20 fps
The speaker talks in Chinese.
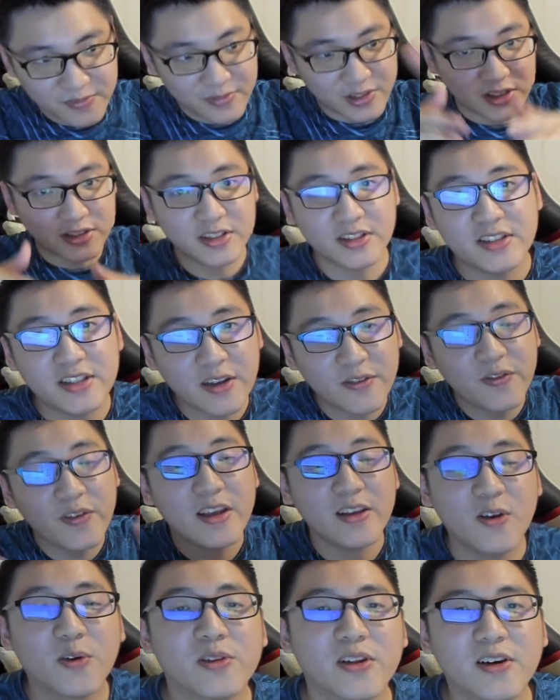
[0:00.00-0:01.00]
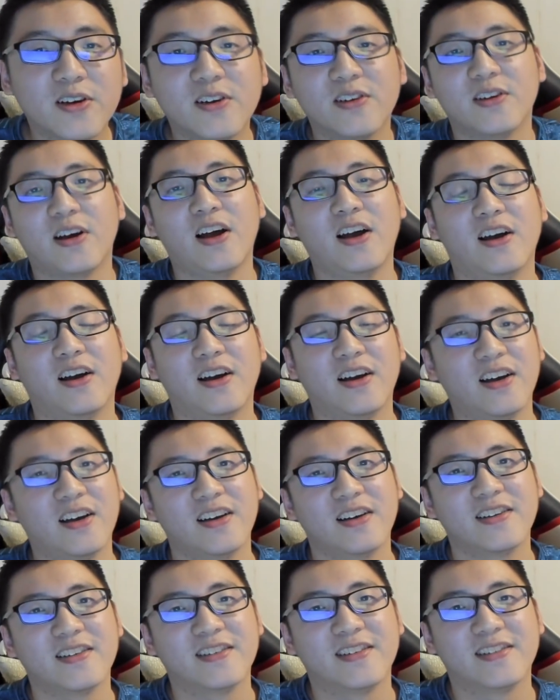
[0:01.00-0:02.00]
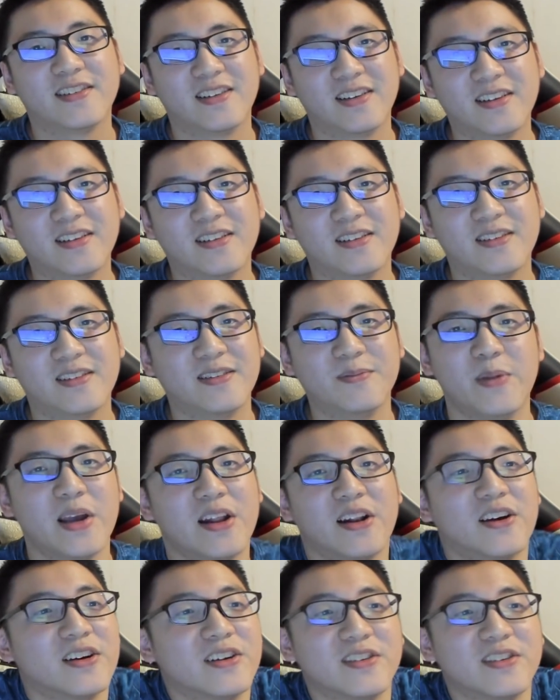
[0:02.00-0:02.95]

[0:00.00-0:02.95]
的这些费用呢，啊，没了。